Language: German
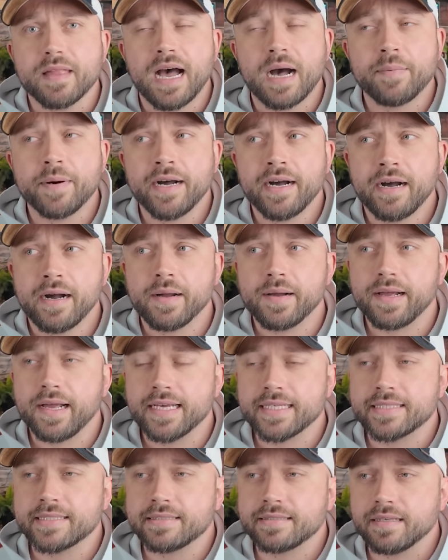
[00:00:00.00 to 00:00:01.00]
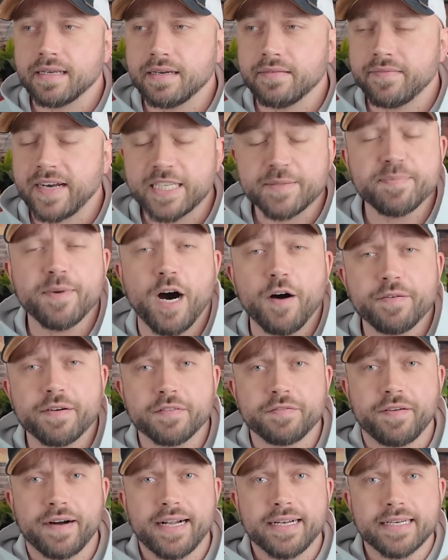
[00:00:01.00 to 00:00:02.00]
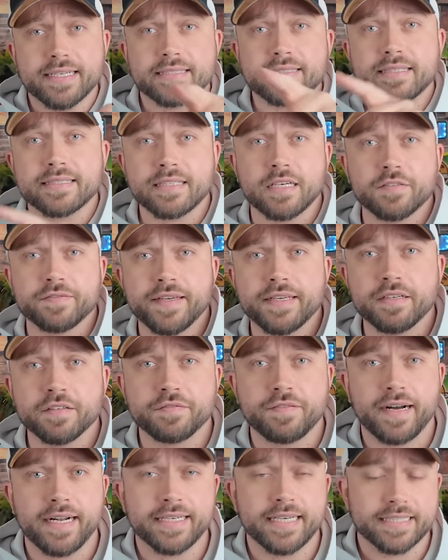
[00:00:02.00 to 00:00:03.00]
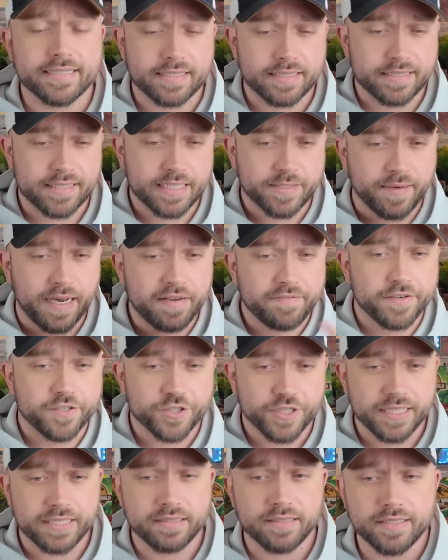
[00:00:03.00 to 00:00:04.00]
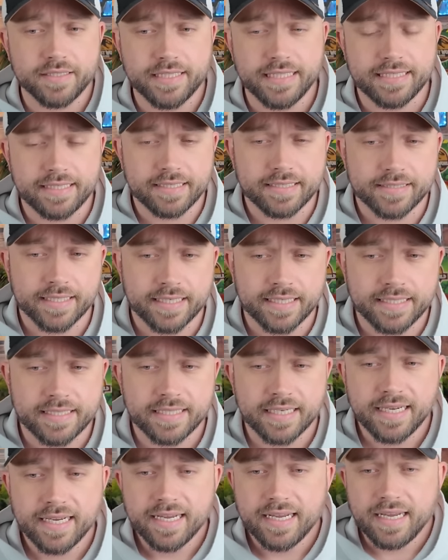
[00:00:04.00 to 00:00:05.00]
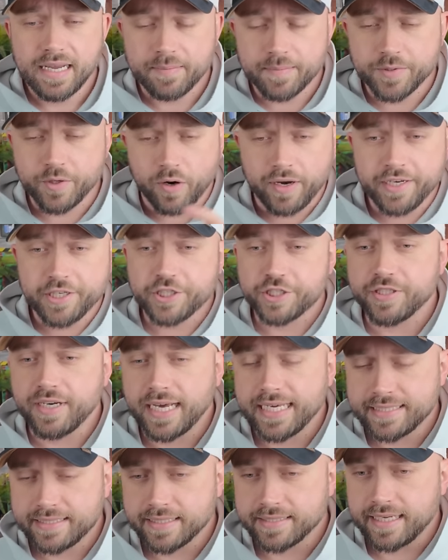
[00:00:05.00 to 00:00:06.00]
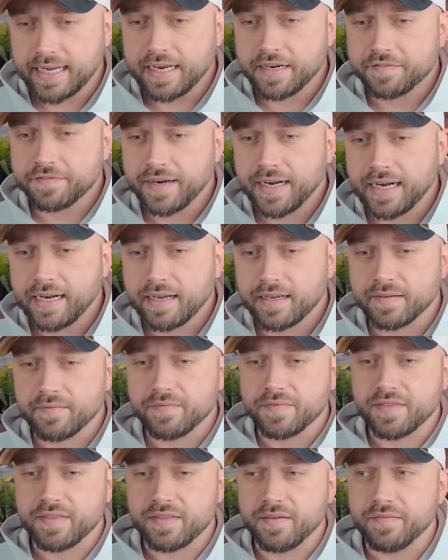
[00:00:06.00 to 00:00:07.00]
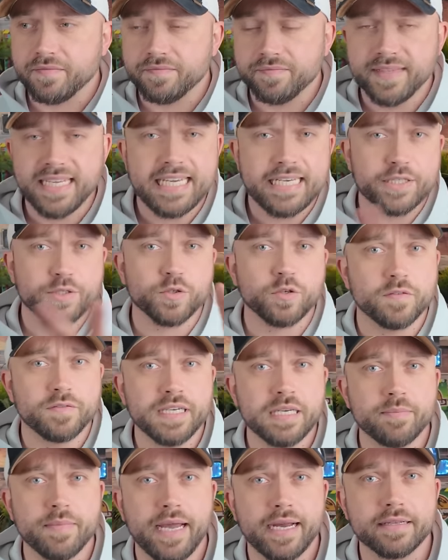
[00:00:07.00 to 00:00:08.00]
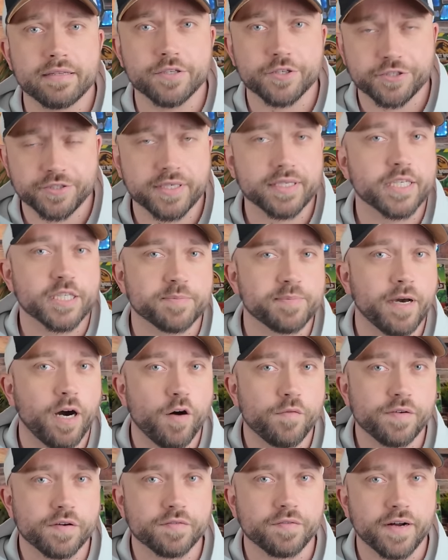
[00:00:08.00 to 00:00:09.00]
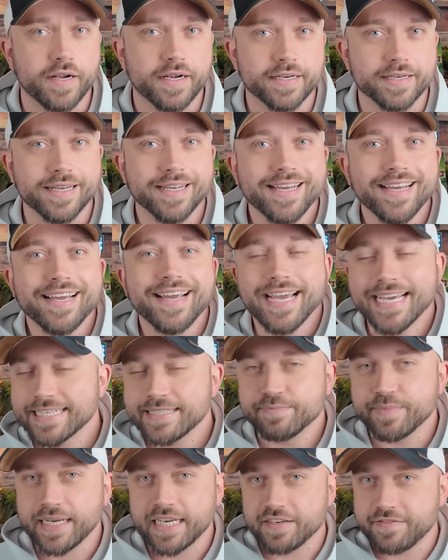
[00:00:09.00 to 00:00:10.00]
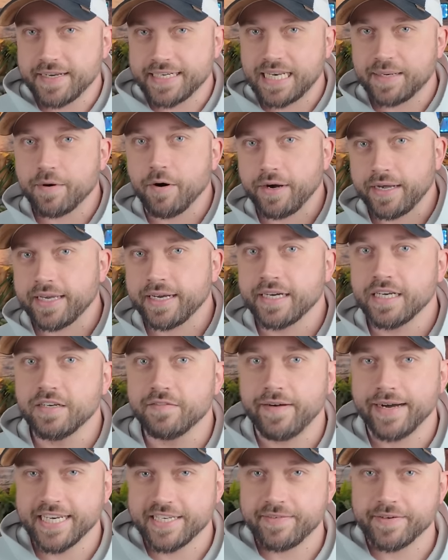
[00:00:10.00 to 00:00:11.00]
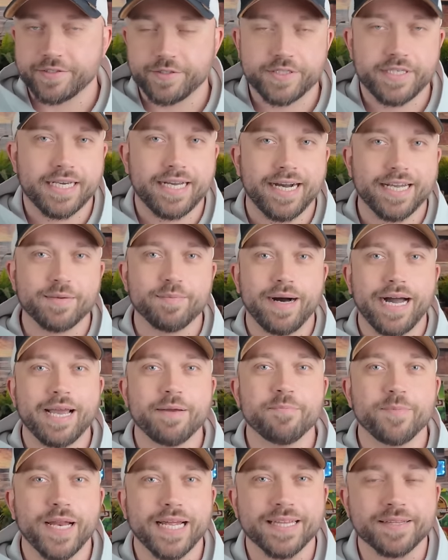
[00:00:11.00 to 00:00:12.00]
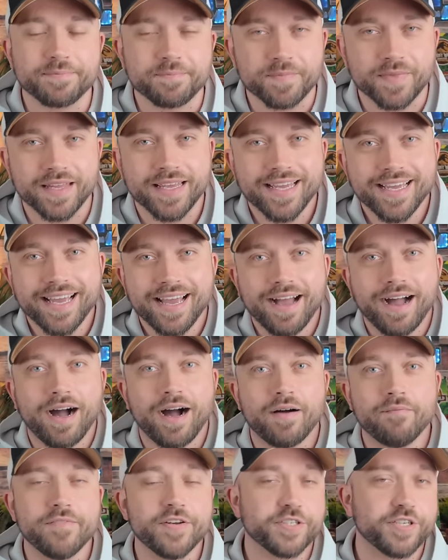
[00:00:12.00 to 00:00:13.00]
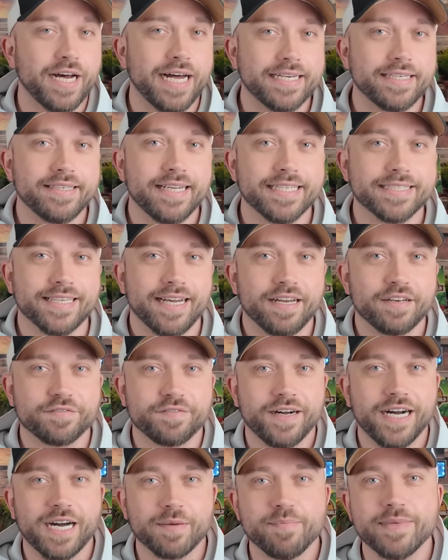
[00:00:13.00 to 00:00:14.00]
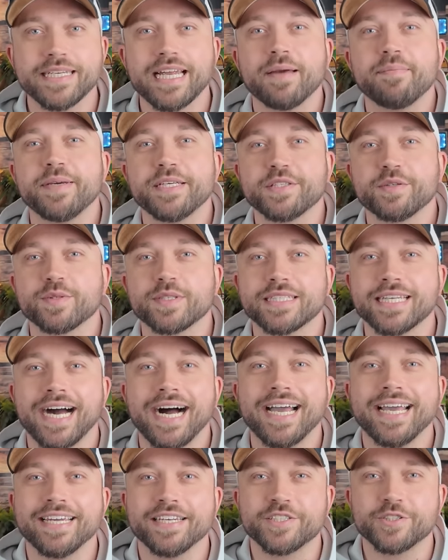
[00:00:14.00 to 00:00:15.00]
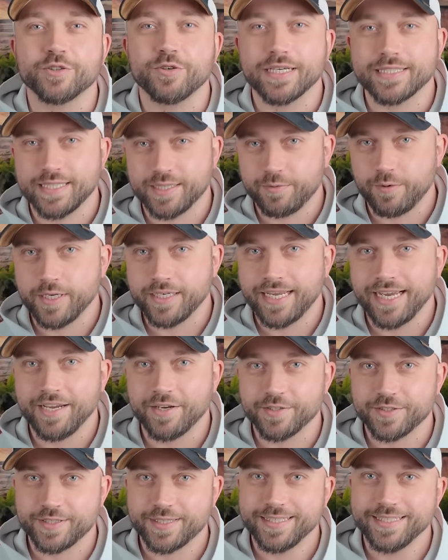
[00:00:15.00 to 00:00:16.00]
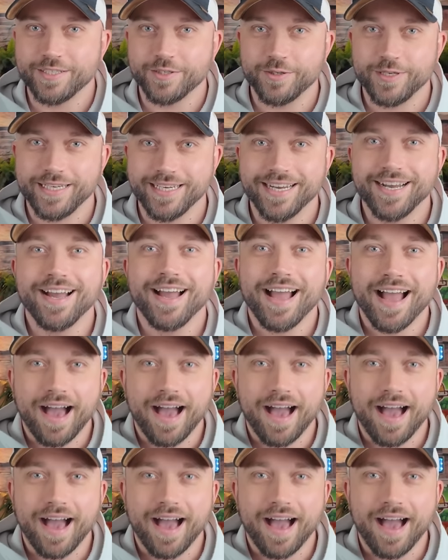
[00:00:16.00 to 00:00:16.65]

Aber es, was mir aufgefallen ist, ist auf jeden Fall, dass es zwei verschiedene Titel sind. Im Deutschen heißt das einfach nicht so wie im Englischen, das ist mir aufgefallen. Ist im Endeffekt aber auch irrelevant. Ich werde es euch hier gerade mal einblenden. Ähm, wir starten jetzt einfach mit Episode 3, Jurassic World Chaos Theory.